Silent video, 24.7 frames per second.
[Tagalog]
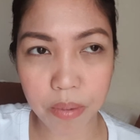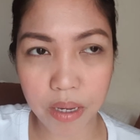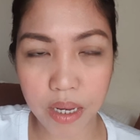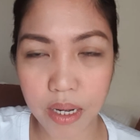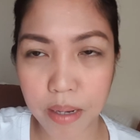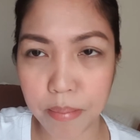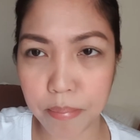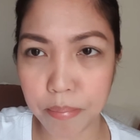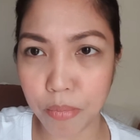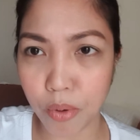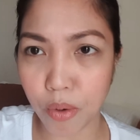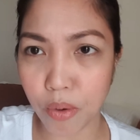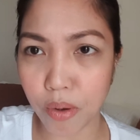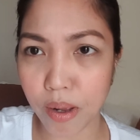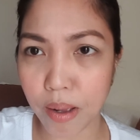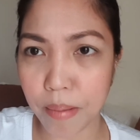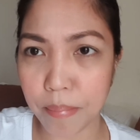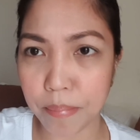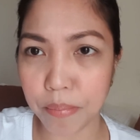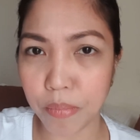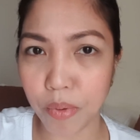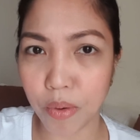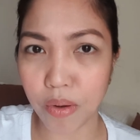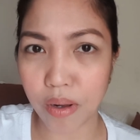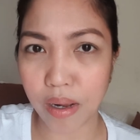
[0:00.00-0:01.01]
pa yun ng
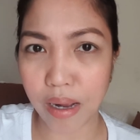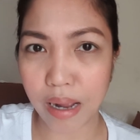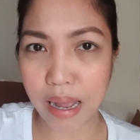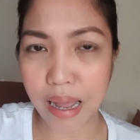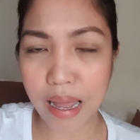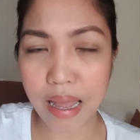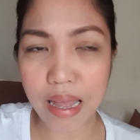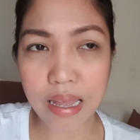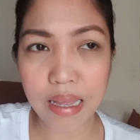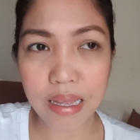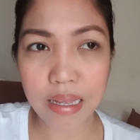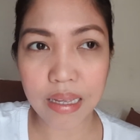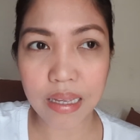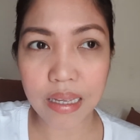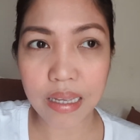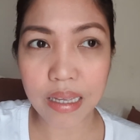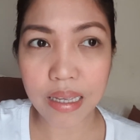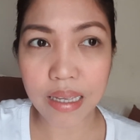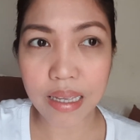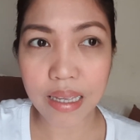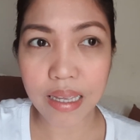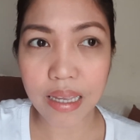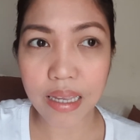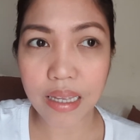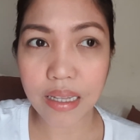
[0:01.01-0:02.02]
bogam-bongga,
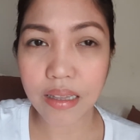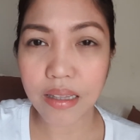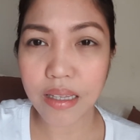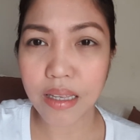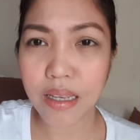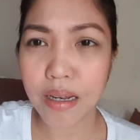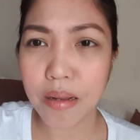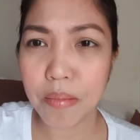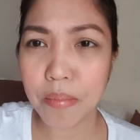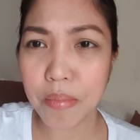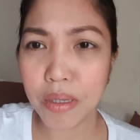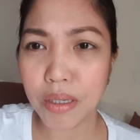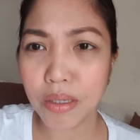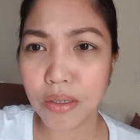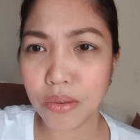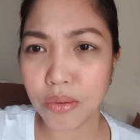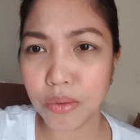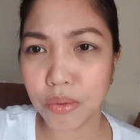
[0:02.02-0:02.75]
hindi naman